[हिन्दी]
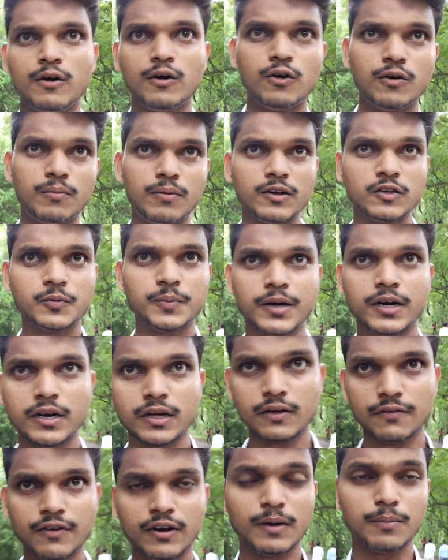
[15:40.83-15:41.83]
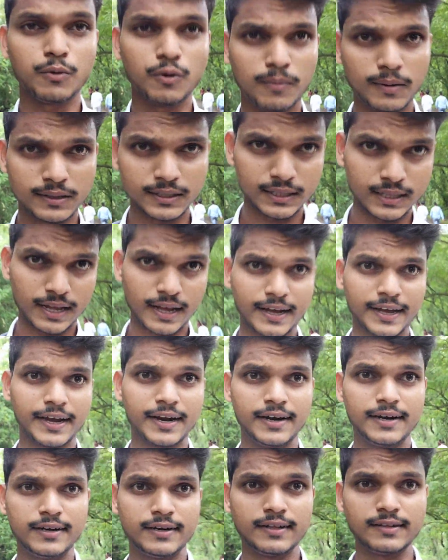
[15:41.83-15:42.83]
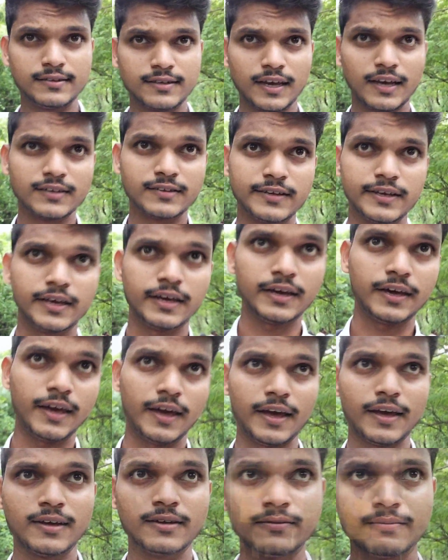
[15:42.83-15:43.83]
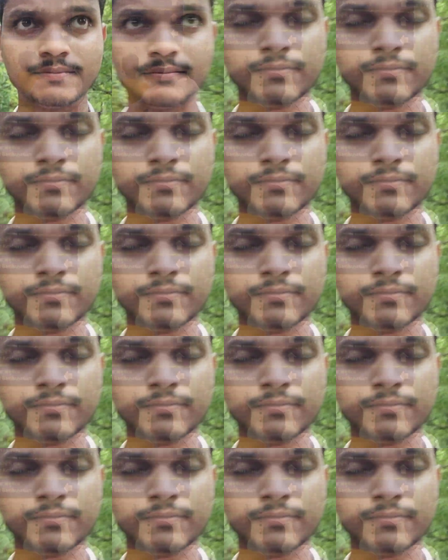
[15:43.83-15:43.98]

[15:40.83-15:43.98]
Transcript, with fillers: तो बस पकड़ के फिर आपको बताते आगे का डिटेल्स कैसे है क्या है